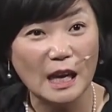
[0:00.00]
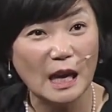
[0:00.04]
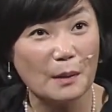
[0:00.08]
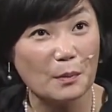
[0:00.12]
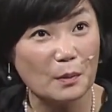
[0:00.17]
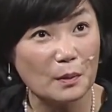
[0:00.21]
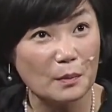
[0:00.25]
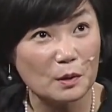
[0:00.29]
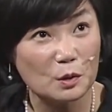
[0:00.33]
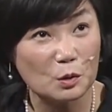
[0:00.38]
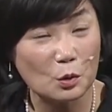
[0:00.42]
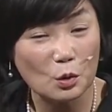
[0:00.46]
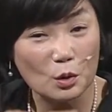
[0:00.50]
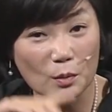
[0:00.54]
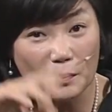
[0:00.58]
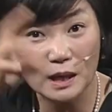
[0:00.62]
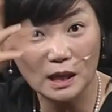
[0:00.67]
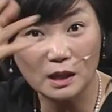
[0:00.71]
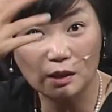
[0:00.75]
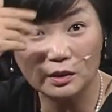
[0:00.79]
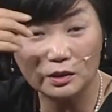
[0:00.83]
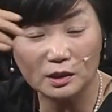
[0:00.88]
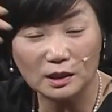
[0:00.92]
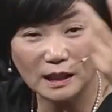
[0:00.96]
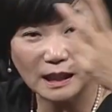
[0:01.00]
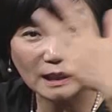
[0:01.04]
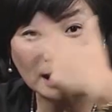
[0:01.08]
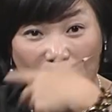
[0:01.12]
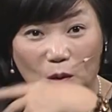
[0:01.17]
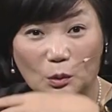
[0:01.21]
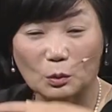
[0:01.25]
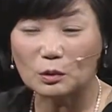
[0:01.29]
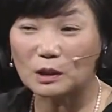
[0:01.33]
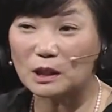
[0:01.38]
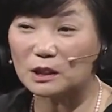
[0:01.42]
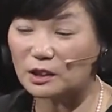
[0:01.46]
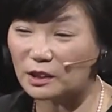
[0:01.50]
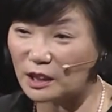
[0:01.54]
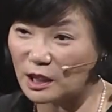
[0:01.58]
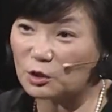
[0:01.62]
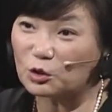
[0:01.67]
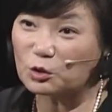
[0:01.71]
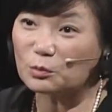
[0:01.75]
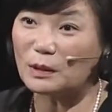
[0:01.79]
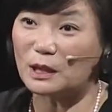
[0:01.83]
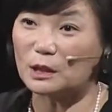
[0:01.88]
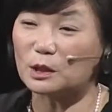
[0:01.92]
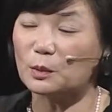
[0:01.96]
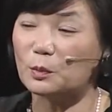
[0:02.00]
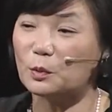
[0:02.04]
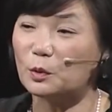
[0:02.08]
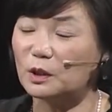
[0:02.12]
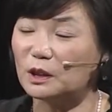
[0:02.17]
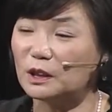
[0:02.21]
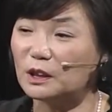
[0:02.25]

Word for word: 해보면 좋을 만한 것들 갖다 놓고 나서 대충 맞춰보고